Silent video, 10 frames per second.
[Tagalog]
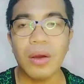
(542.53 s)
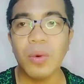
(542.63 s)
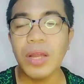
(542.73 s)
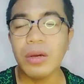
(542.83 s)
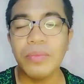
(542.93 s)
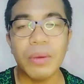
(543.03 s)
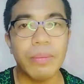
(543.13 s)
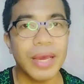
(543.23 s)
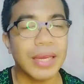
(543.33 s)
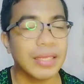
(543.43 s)
One of the
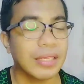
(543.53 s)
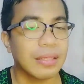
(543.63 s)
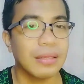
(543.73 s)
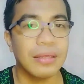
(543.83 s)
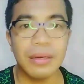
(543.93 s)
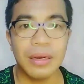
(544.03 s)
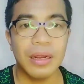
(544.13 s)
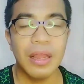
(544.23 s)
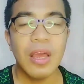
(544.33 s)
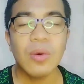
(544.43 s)
best girl
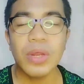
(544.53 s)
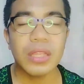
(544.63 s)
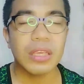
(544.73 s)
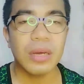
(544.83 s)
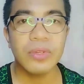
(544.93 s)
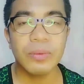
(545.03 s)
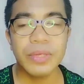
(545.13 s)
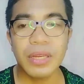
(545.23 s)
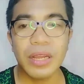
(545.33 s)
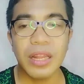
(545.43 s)
when it comes to
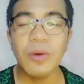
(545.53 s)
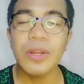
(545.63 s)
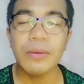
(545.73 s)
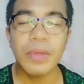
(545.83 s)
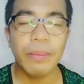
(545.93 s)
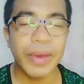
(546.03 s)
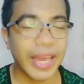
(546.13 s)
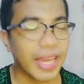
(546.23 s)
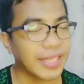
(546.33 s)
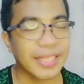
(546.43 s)
pasarela. One of the
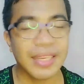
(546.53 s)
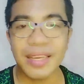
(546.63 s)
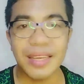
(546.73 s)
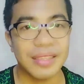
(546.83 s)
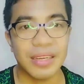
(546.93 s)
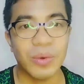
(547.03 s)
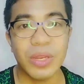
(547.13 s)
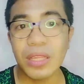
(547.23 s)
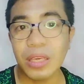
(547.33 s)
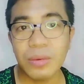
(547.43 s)
best country
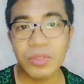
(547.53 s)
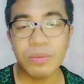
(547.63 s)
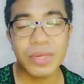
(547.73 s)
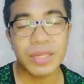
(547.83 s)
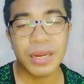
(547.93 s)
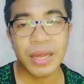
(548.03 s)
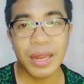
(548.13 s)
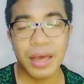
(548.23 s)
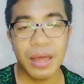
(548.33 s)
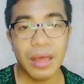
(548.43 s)
when it comes to pasarela.